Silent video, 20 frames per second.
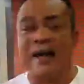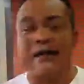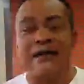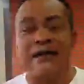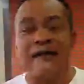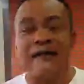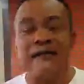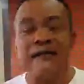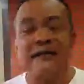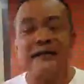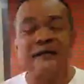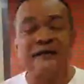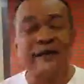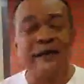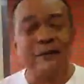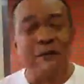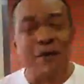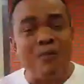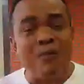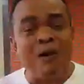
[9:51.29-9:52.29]
งๆ
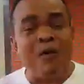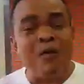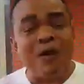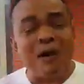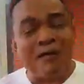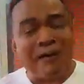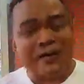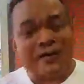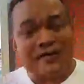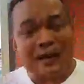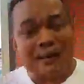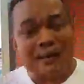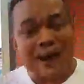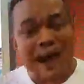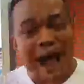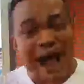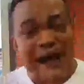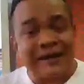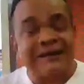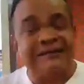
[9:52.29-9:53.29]
ที่ผมบอกว่ามัน
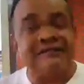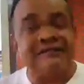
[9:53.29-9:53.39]
สำคัญ